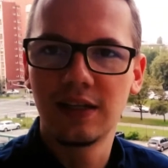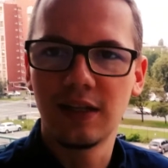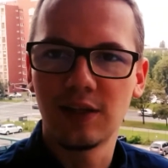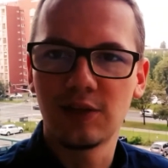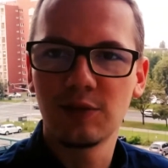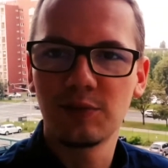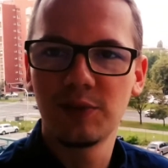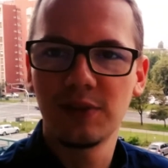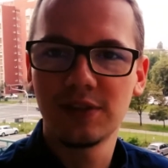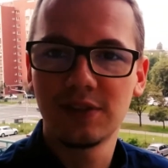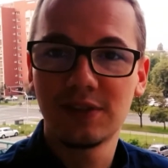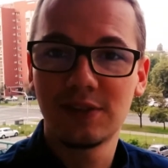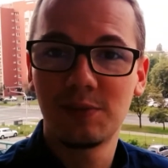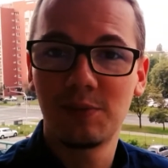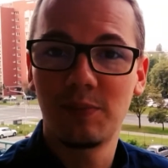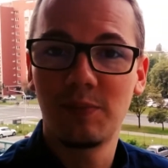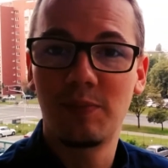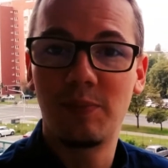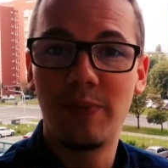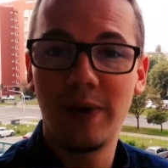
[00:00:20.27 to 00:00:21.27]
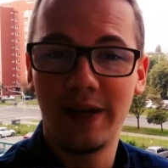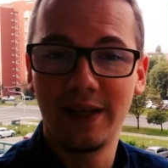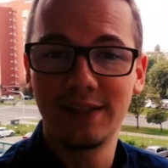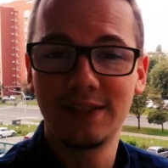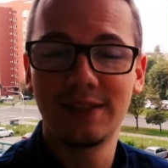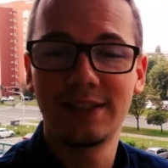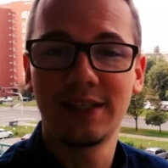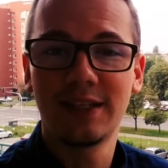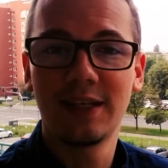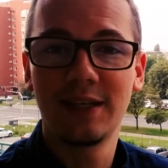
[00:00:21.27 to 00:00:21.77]
Natomiast
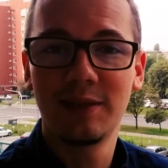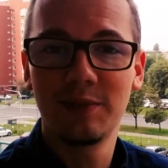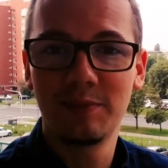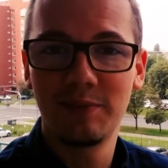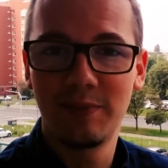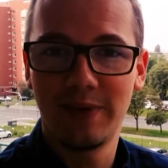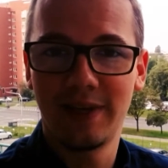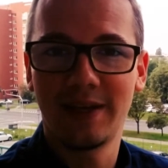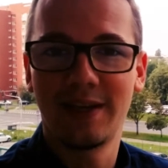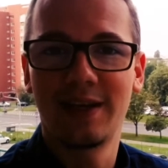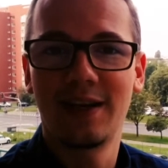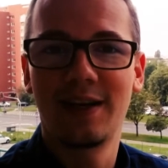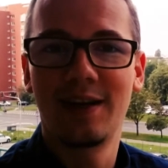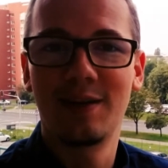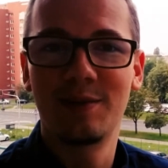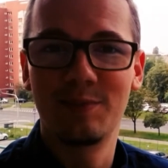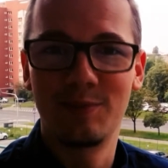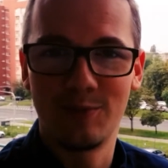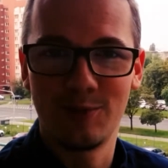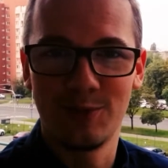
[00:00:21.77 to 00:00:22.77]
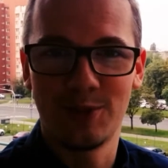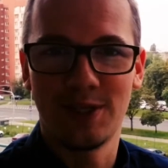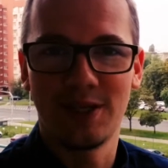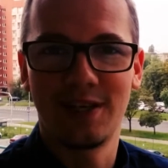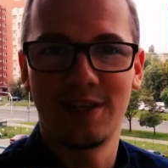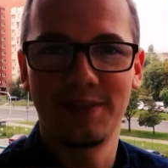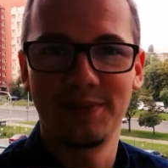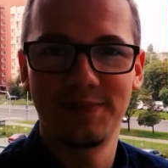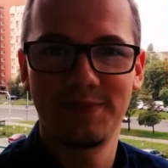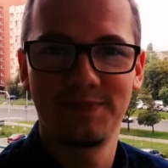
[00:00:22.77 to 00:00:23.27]
będzie mega
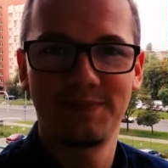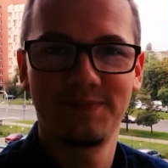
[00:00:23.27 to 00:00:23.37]
burza.